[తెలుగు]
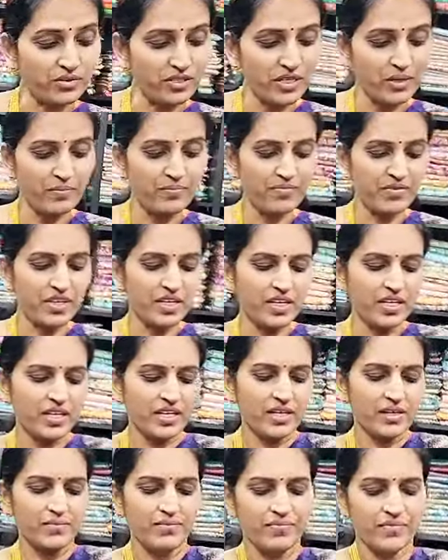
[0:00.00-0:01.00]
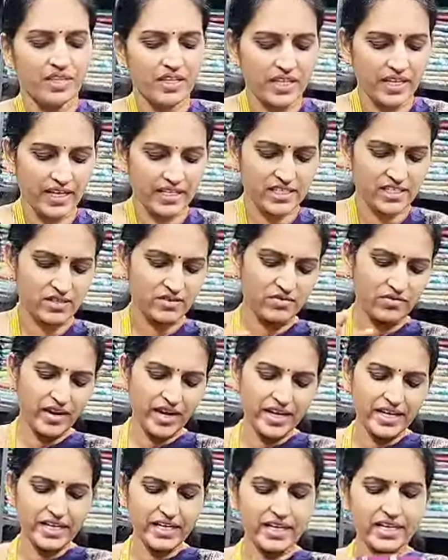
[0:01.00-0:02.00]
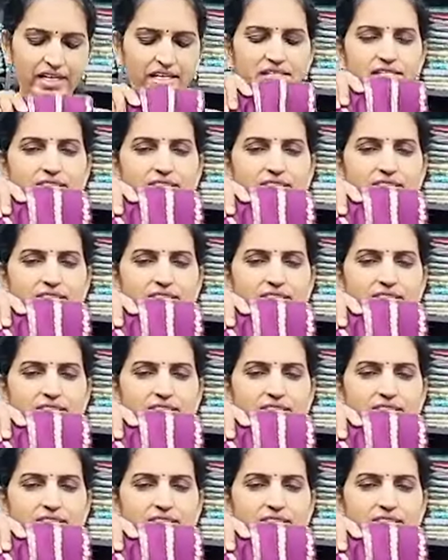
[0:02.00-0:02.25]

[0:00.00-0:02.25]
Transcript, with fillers: ఉంది నెక్స్ట్ వైన్ కలర్